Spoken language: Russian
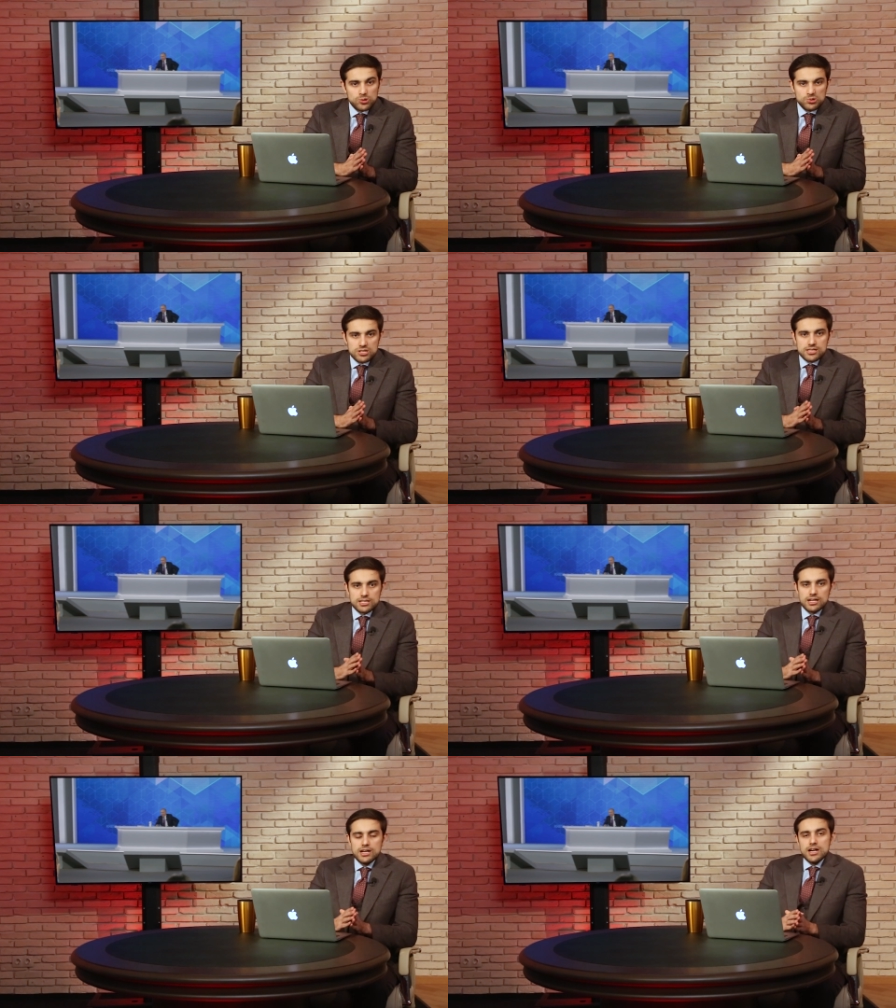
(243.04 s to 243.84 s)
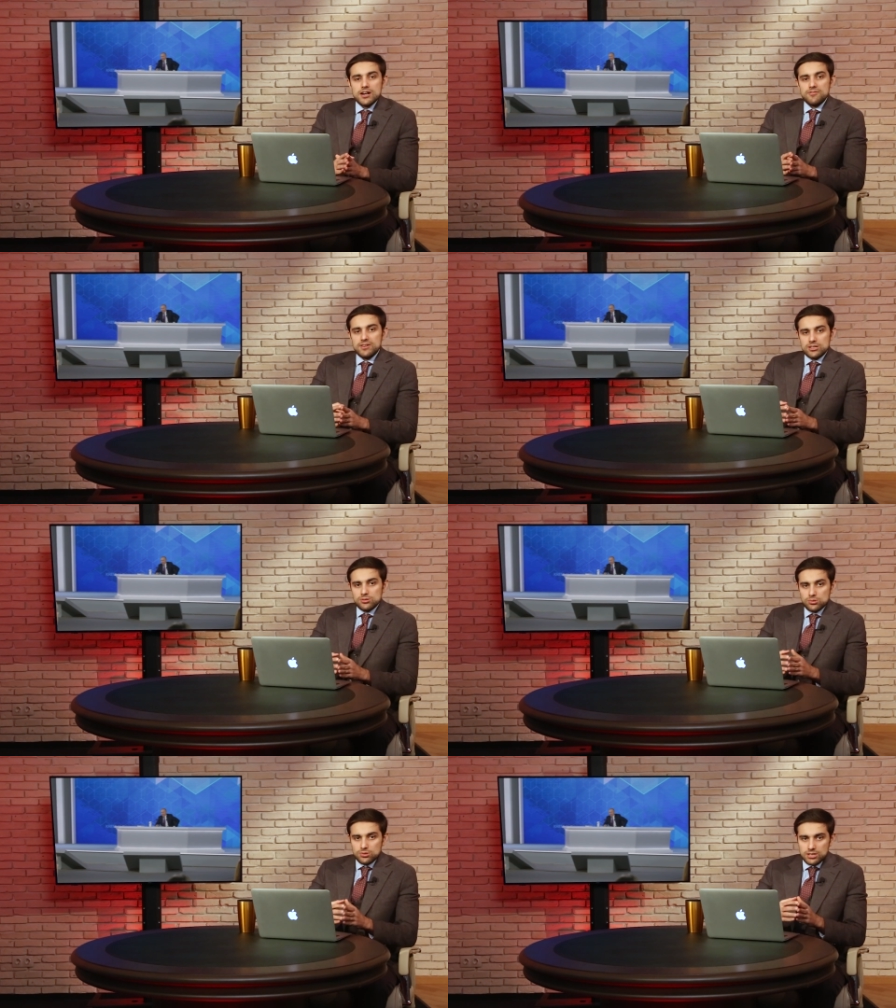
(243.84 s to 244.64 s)
крутится
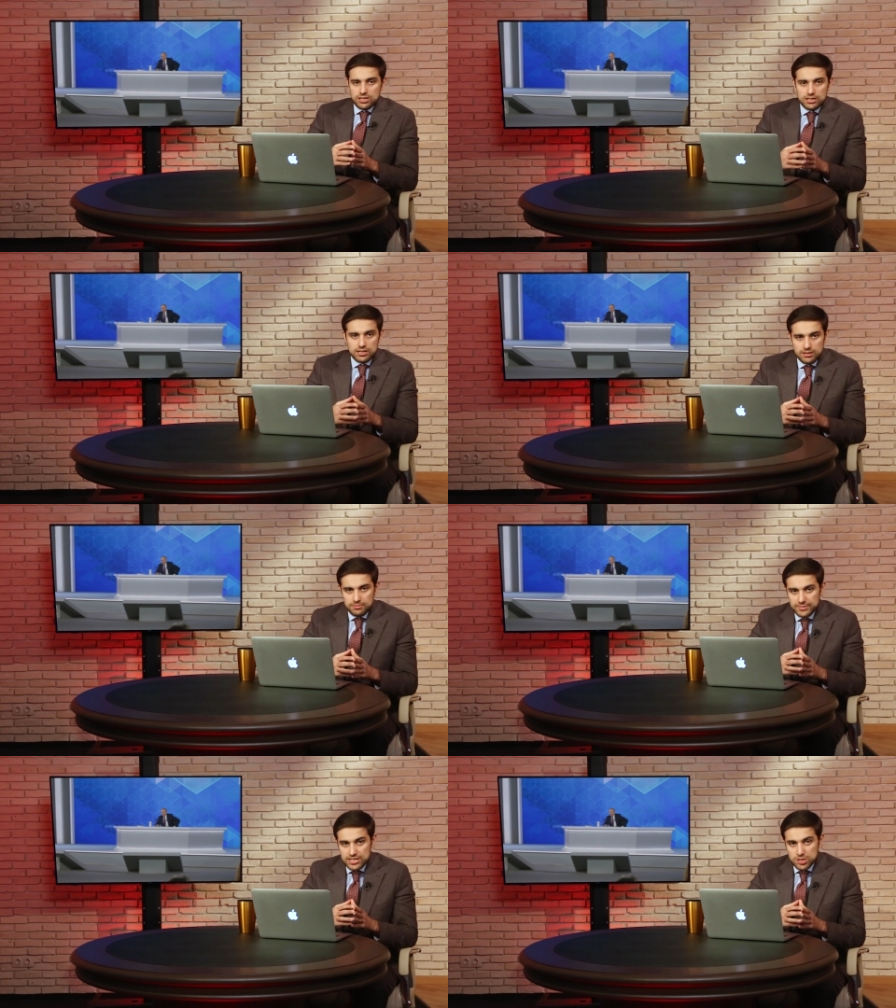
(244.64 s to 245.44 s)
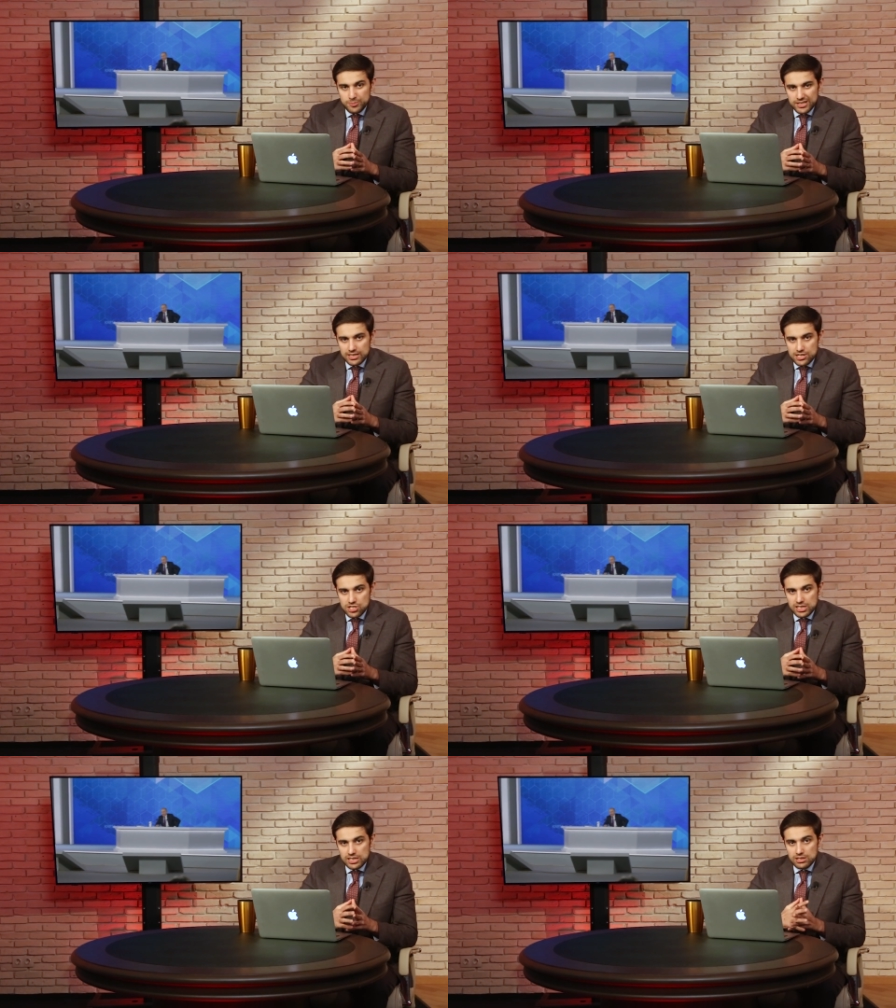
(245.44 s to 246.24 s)
вокруг э, наших
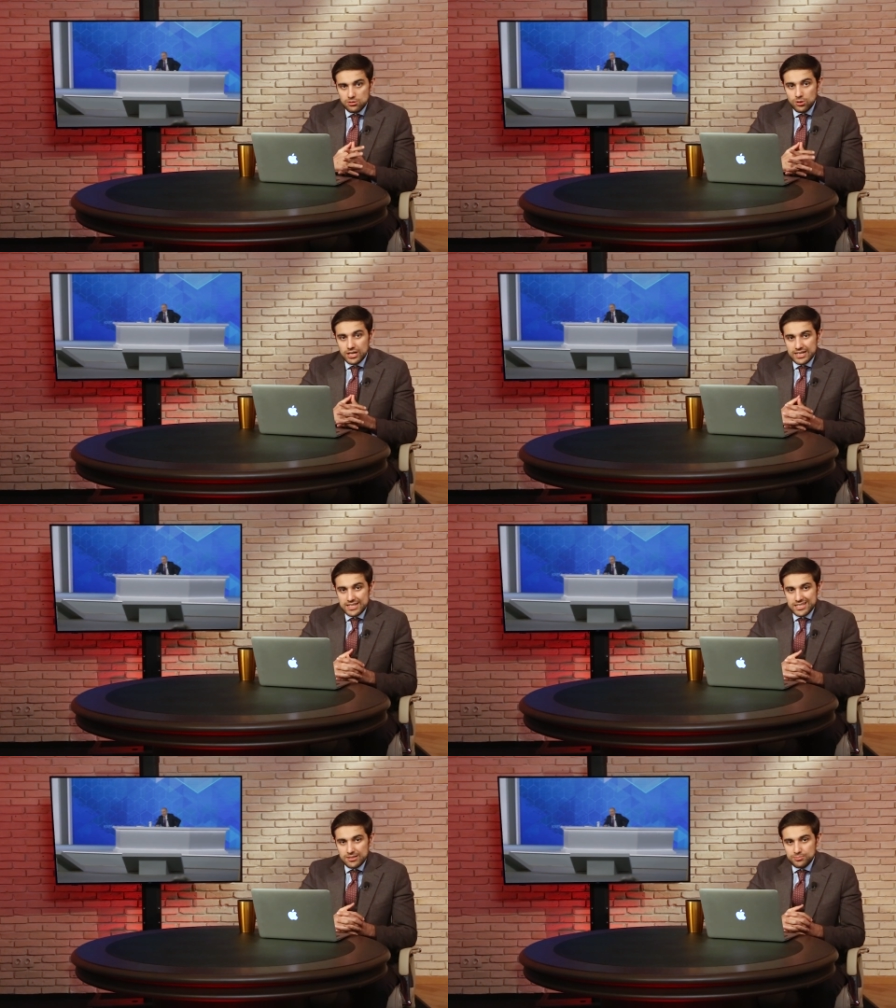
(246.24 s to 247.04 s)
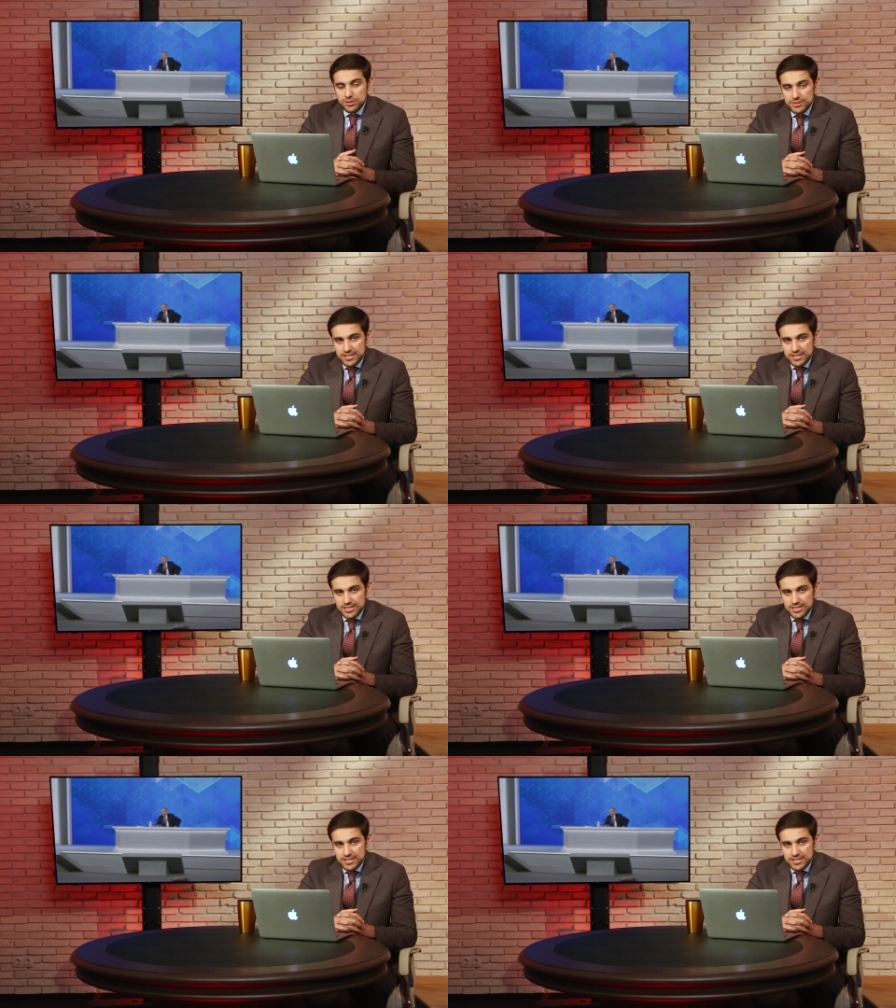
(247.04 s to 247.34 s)
предложений о гарантиях по